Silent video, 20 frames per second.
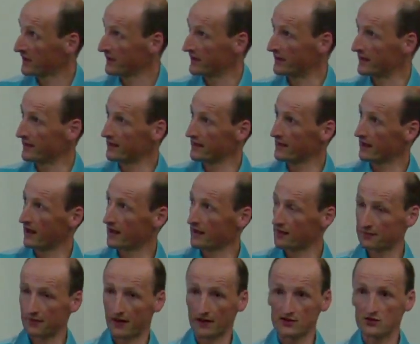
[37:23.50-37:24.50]
Et à la
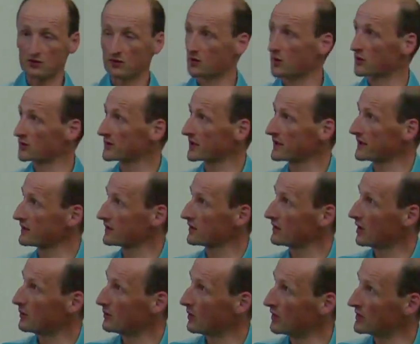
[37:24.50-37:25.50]
fin, je vais vous montrer
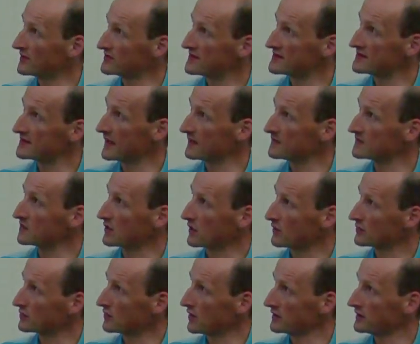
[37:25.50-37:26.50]
qu'en où le système se
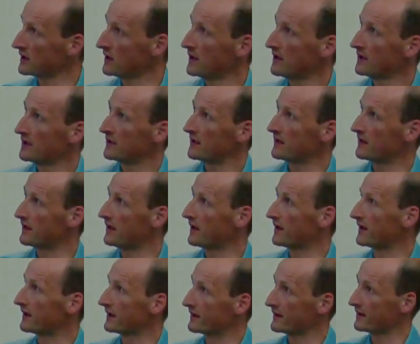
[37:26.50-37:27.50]
retourne,
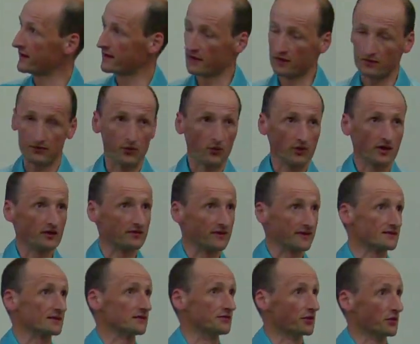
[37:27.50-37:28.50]
euh, il faut qu'il
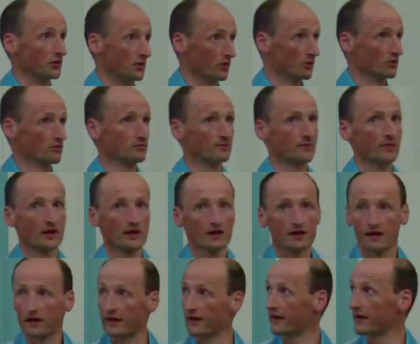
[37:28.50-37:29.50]
fasse des phonons.
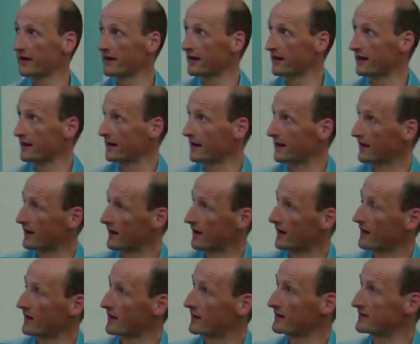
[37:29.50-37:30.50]
Et
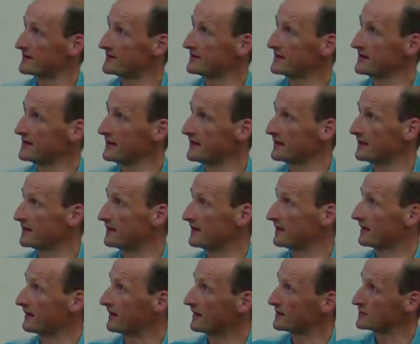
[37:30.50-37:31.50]
euh, si le
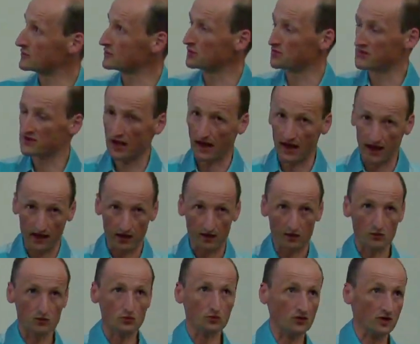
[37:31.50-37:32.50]

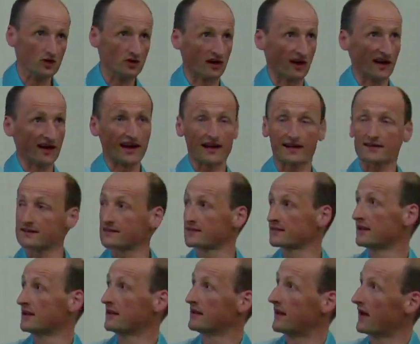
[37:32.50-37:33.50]
substrat ou le relax
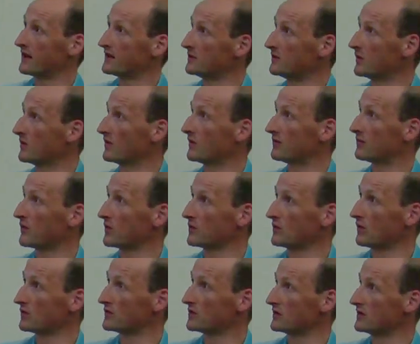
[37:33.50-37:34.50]
a des
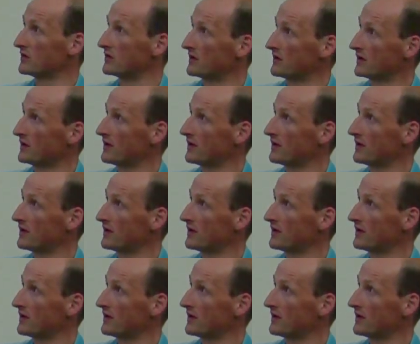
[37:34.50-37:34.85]
phonons de,